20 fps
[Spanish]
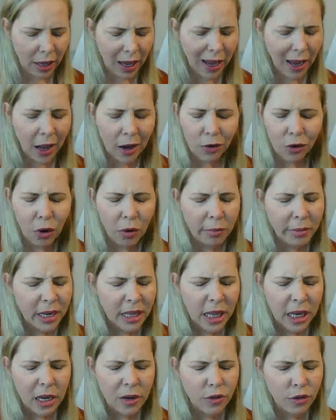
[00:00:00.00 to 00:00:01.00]
En el
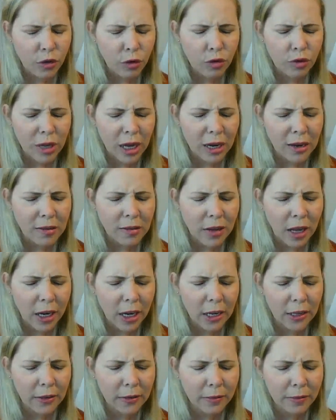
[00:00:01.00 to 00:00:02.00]
nombre de Jesús de
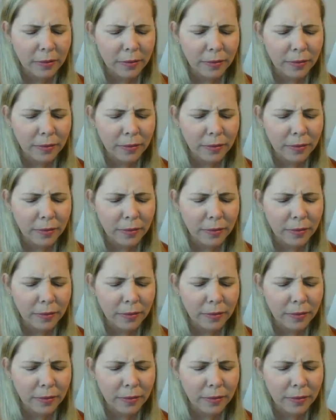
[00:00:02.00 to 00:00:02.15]
Nazaret.